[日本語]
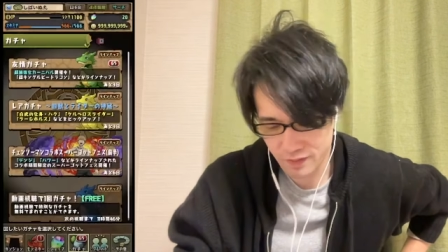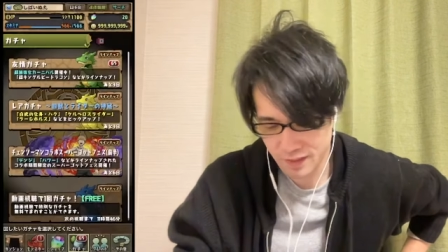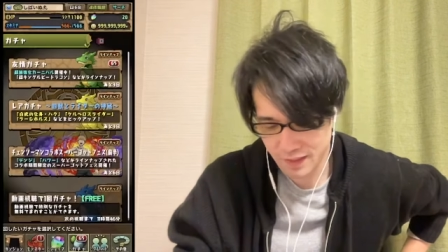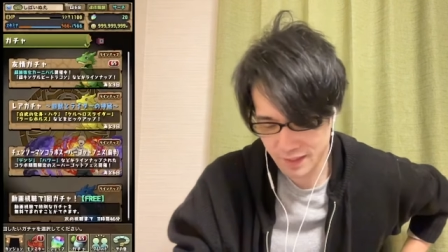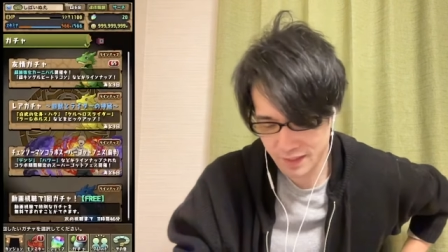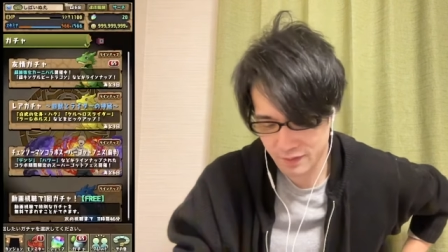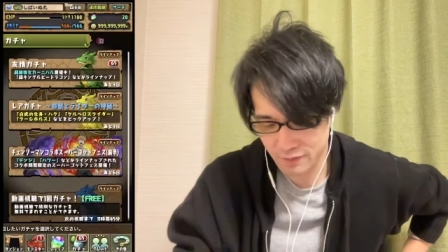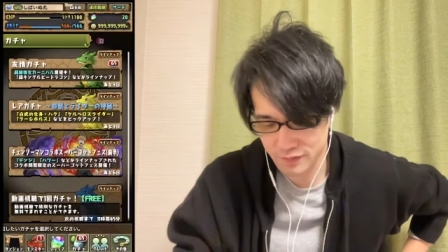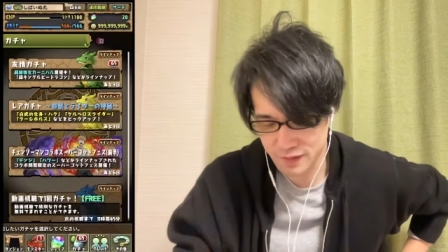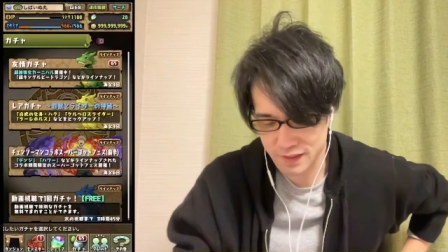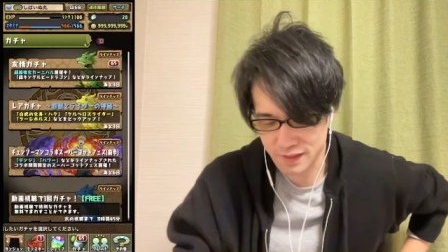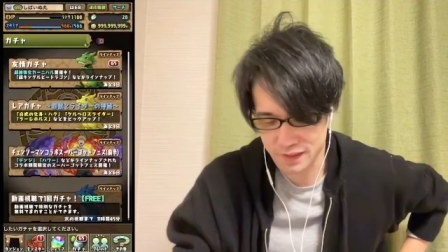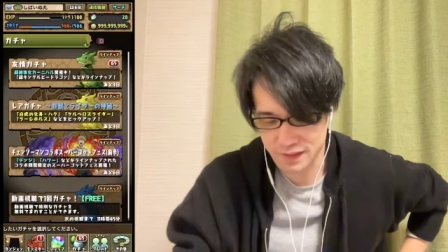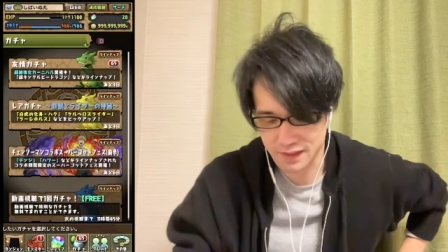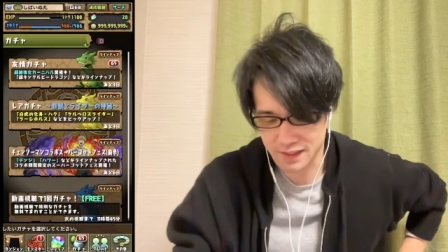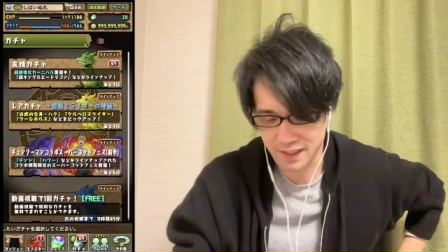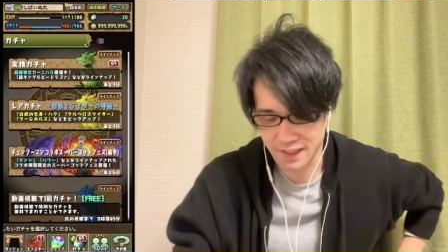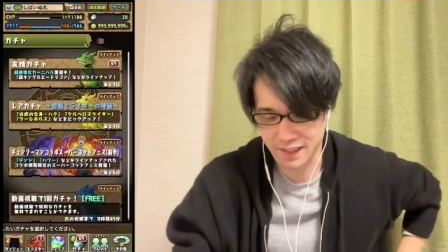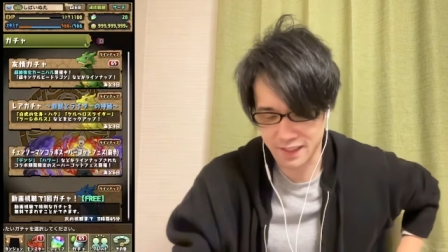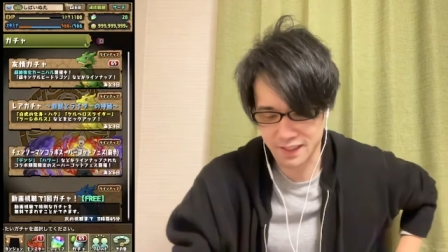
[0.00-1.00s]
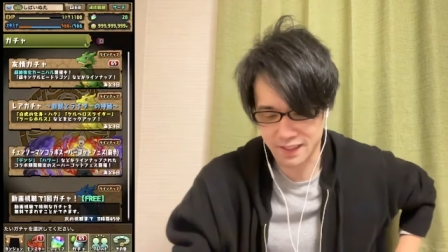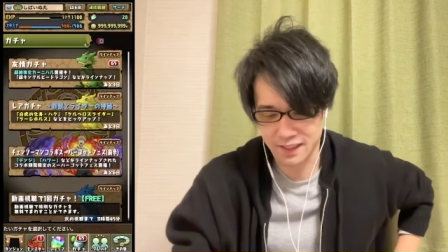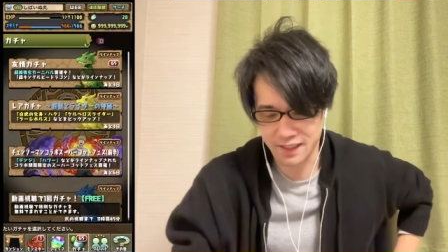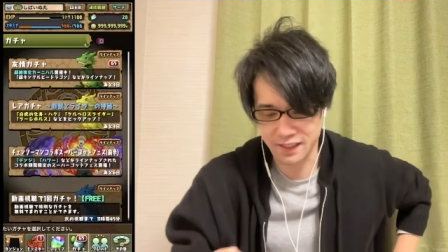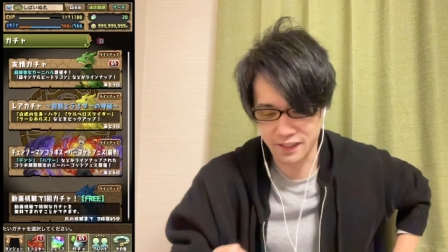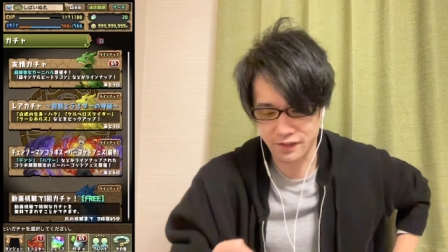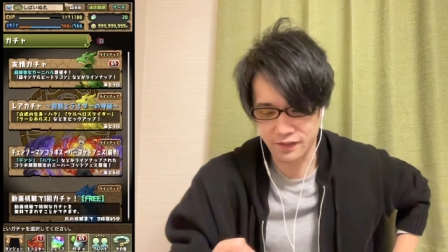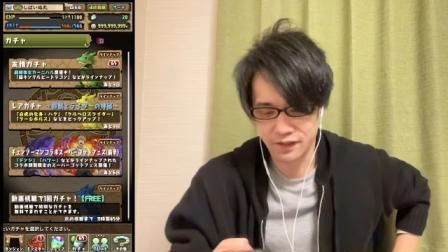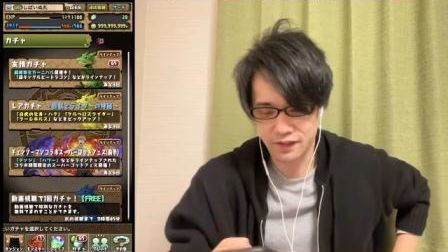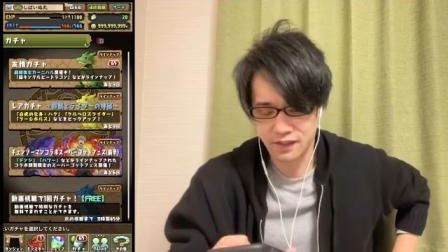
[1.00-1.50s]
ら辺が欲しいんで、は
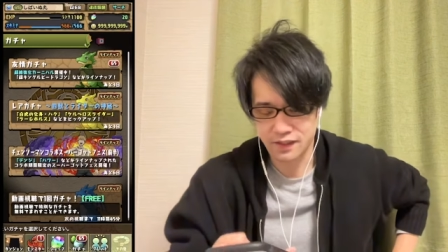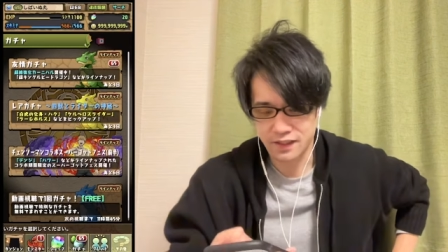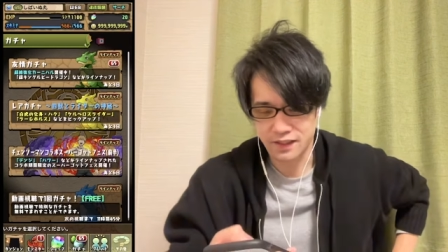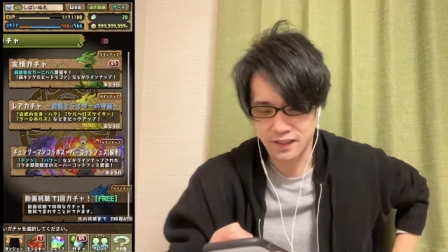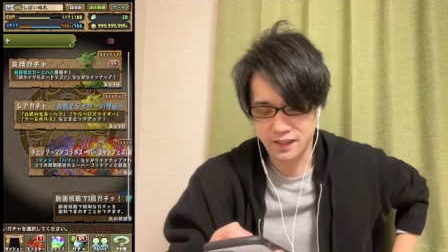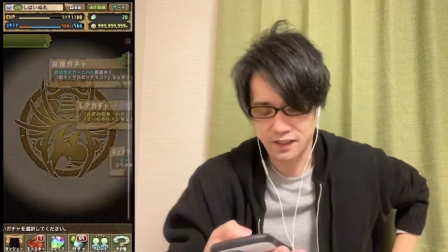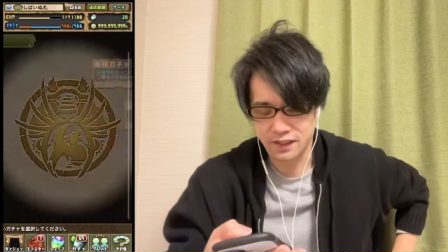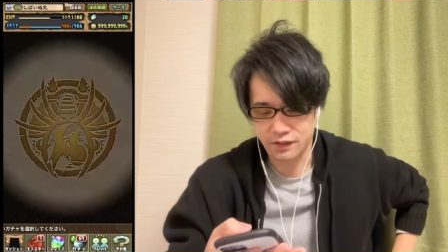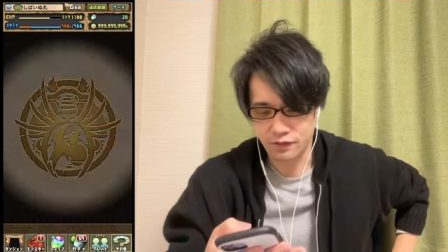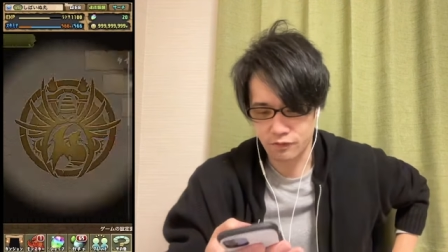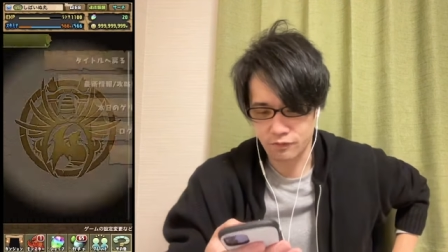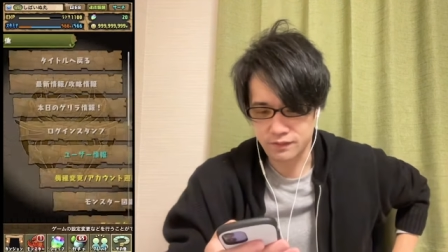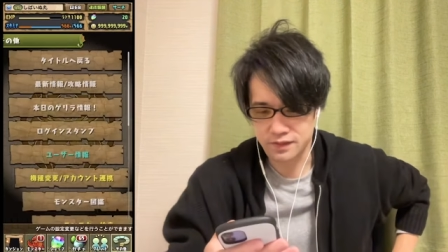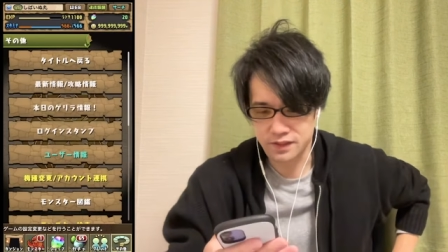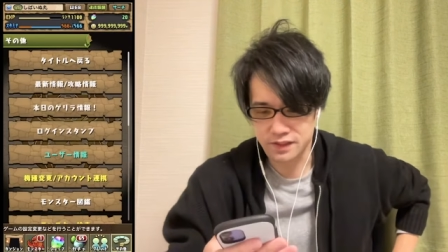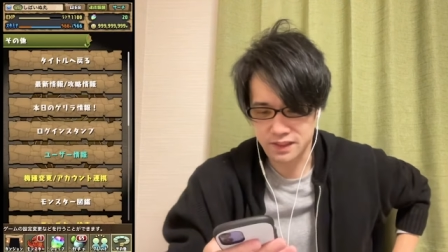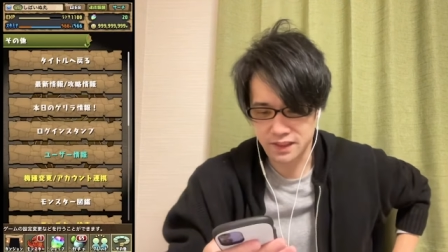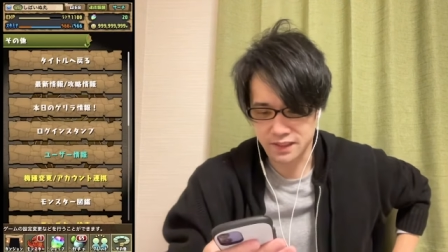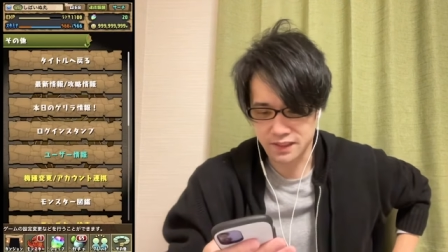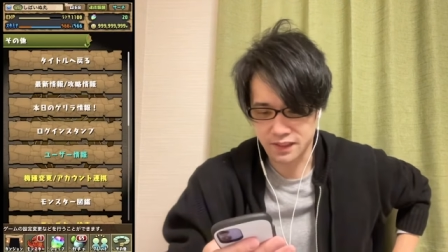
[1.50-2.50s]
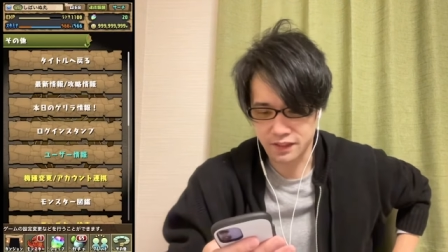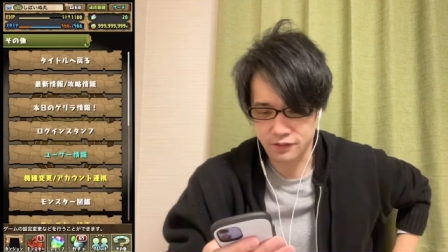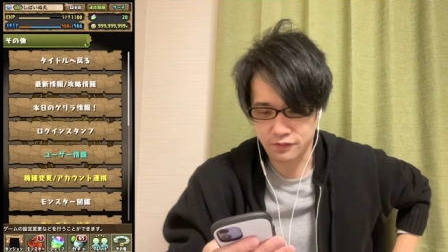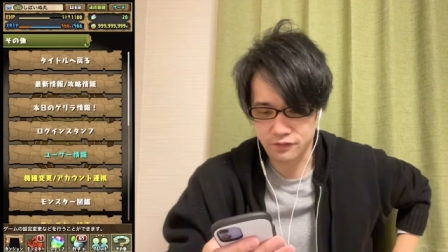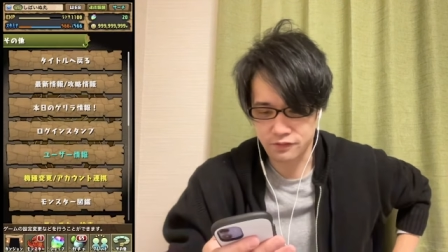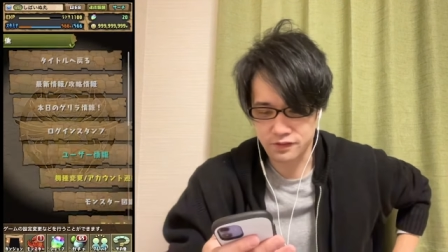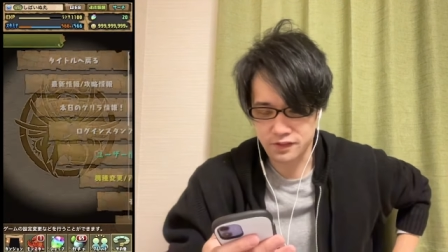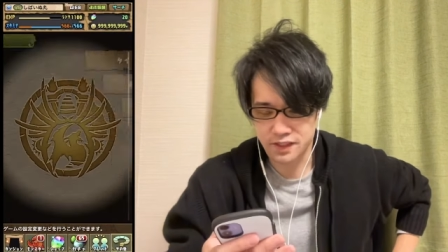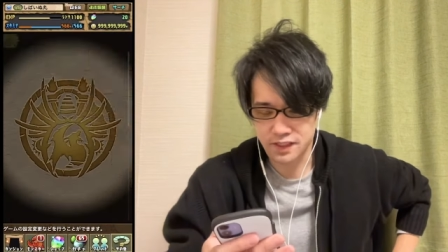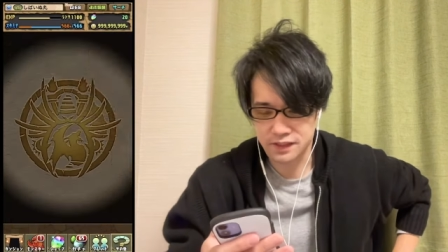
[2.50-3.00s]
い。お見せしたっけ
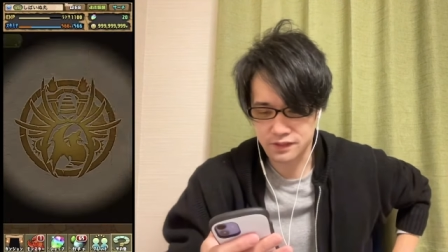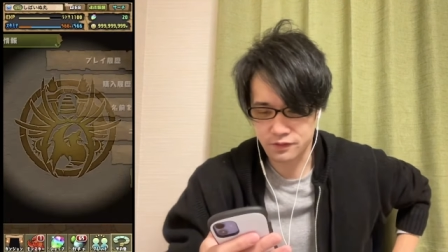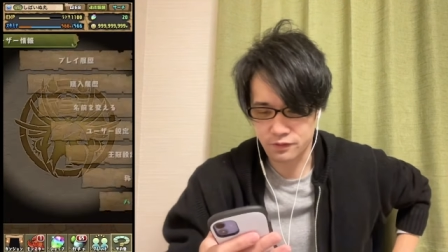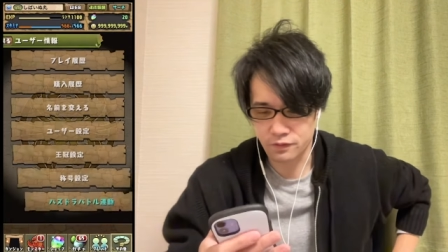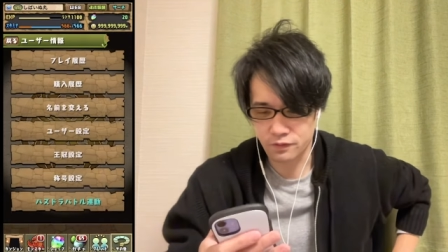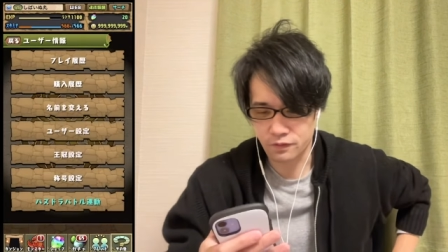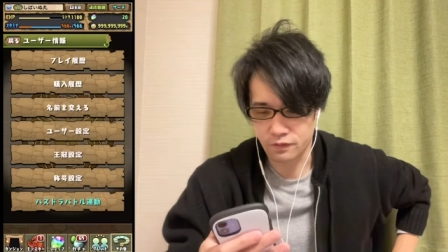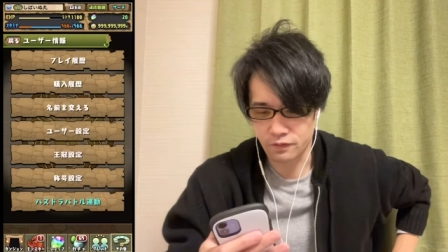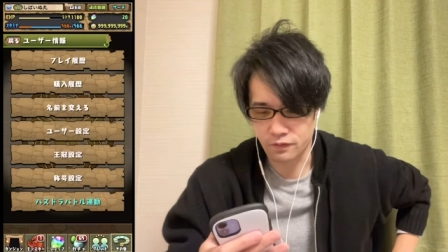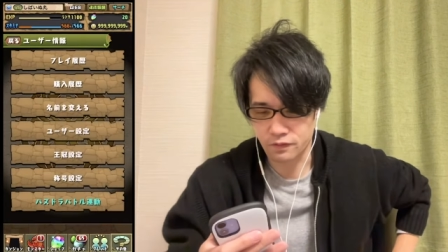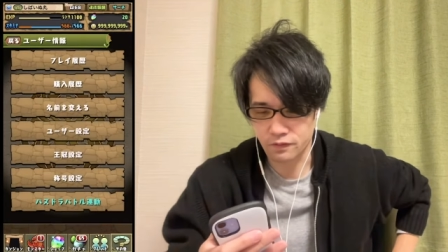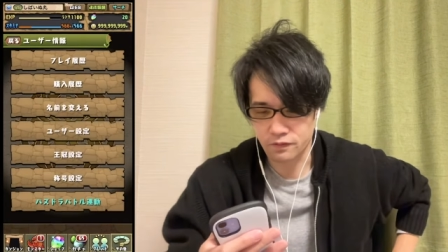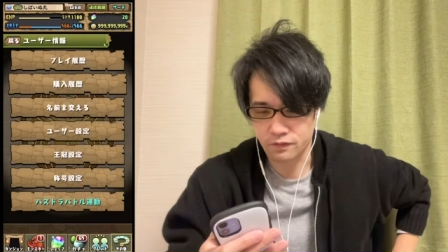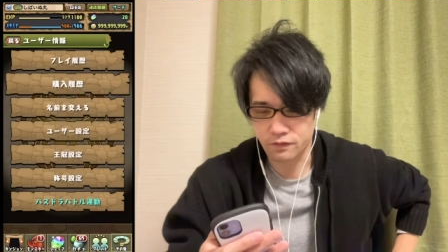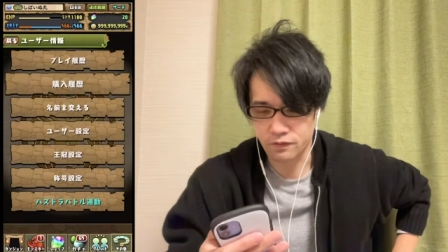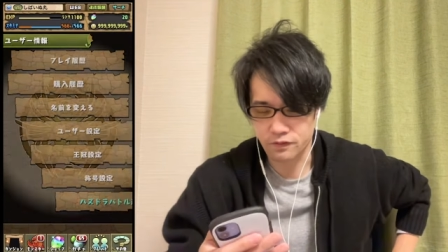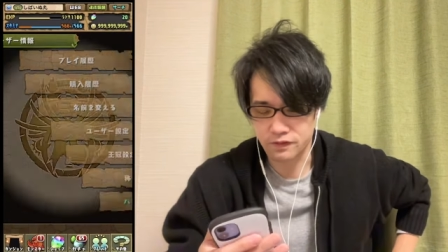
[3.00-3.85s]
ユーザー情報、攻